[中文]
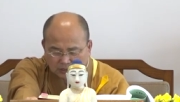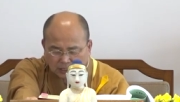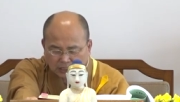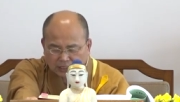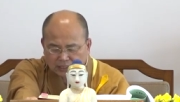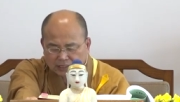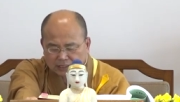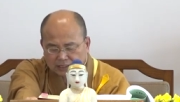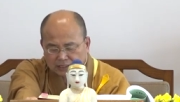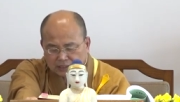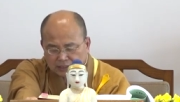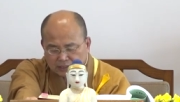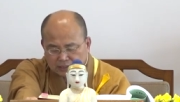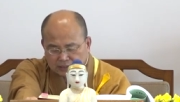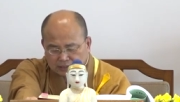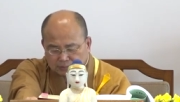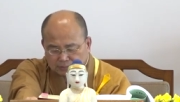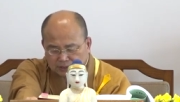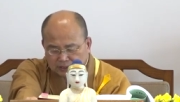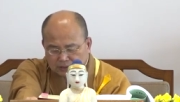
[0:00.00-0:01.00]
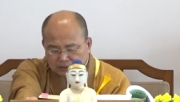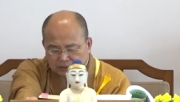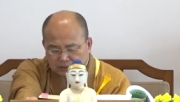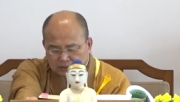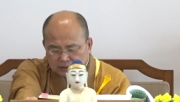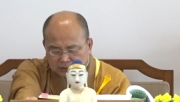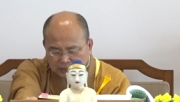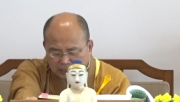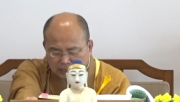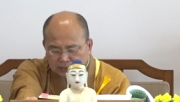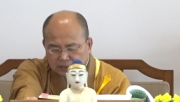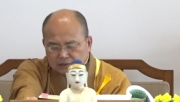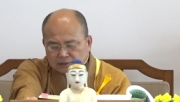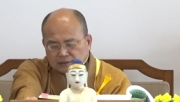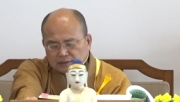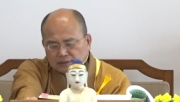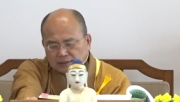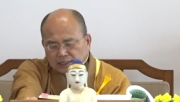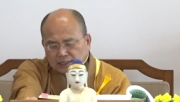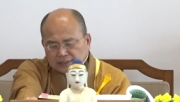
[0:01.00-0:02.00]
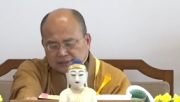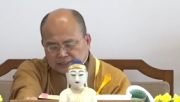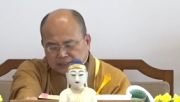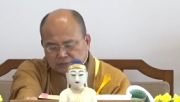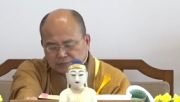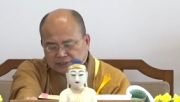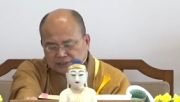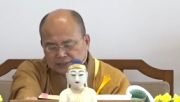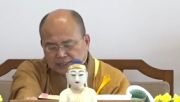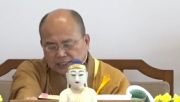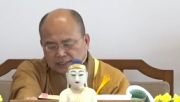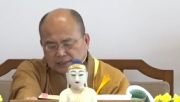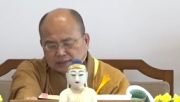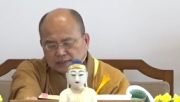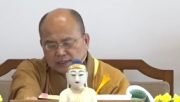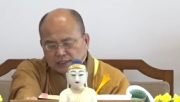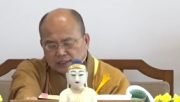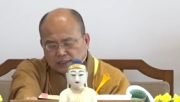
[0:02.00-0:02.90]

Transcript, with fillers: 啊，那么他啊，基本上。